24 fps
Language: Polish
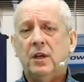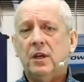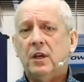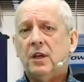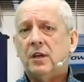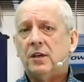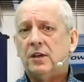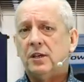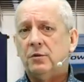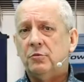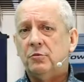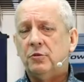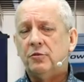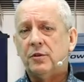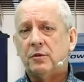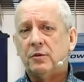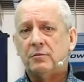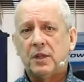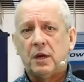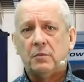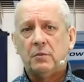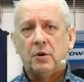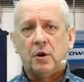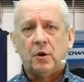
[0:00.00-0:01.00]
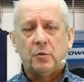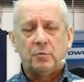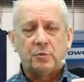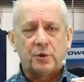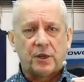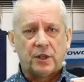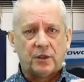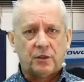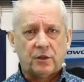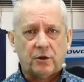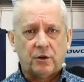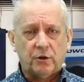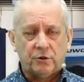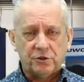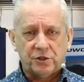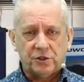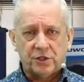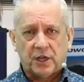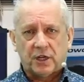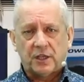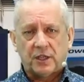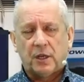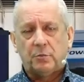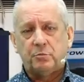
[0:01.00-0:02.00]
i mówią nam o prędkościach
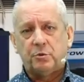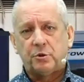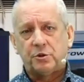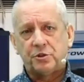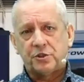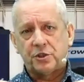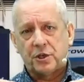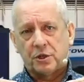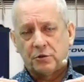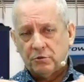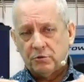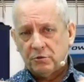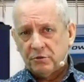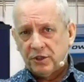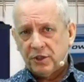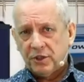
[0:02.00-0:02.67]
dla poszczególnych